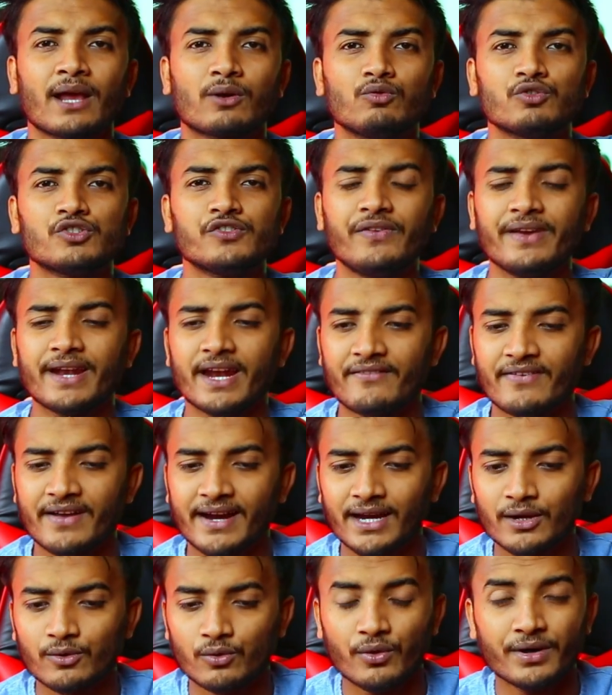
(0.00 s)
कुछ भी
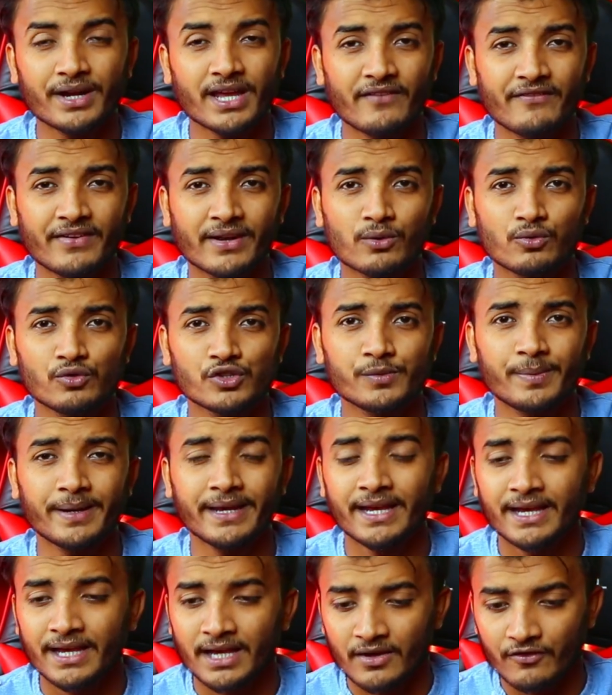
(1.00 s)
रेफरल कोड या फिर कुछ
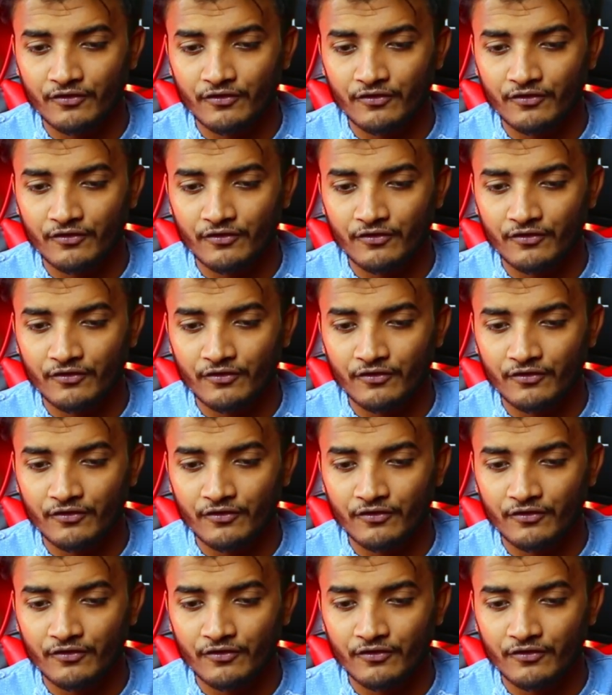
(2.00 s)
भी